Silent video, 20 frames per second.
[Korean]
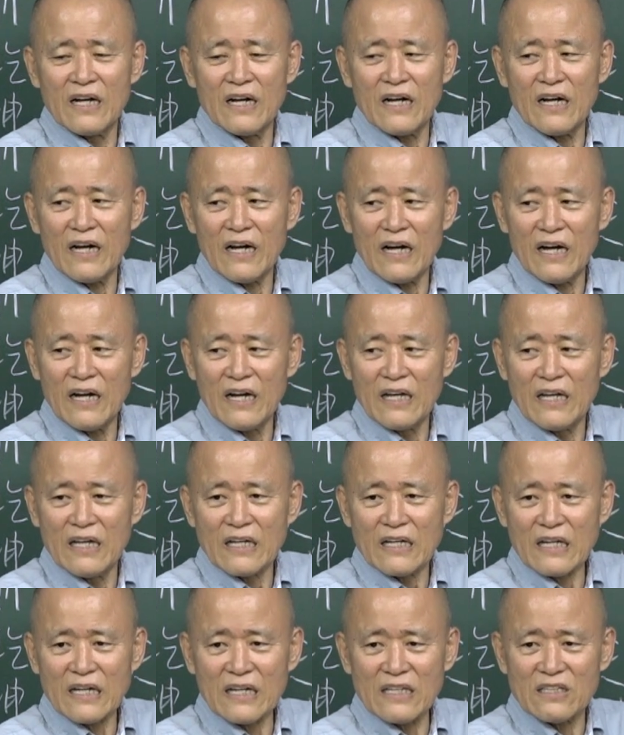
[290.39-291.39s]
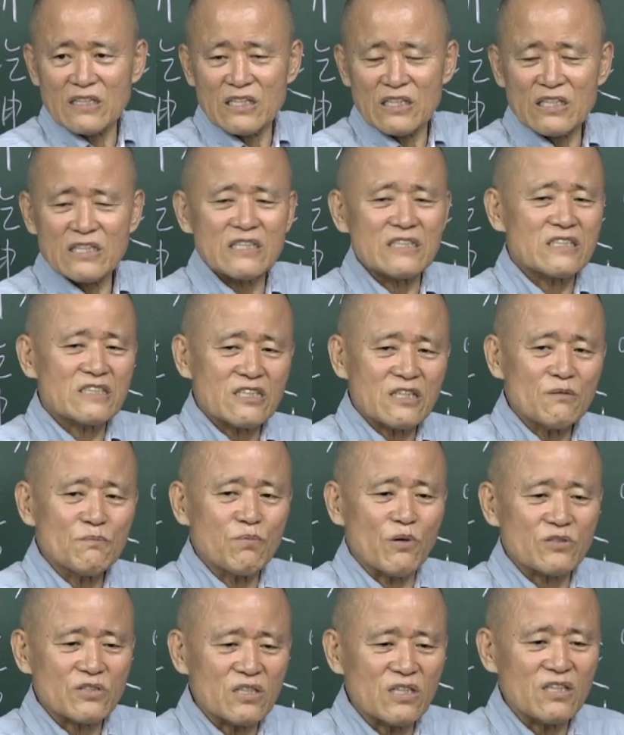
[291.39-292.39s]
어. 그러니까 지금
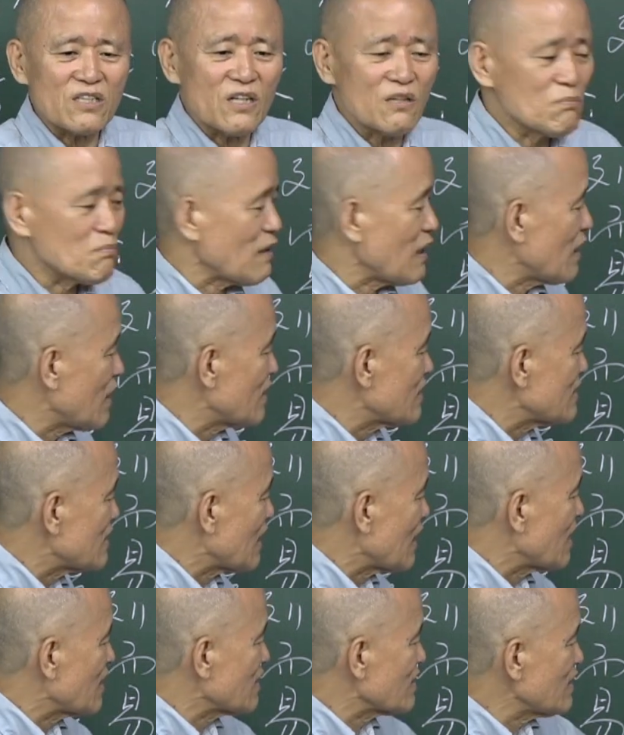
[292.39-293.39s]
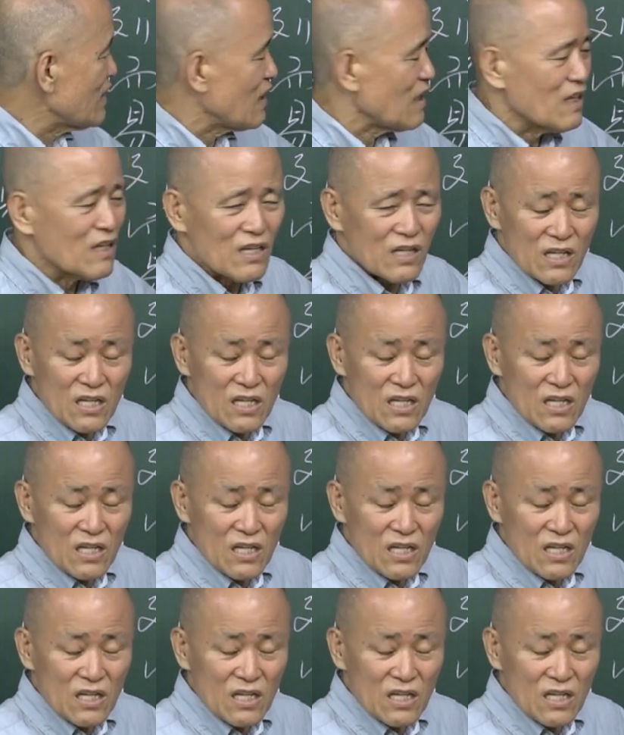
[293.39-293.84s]
벌써 이런 말이라는 게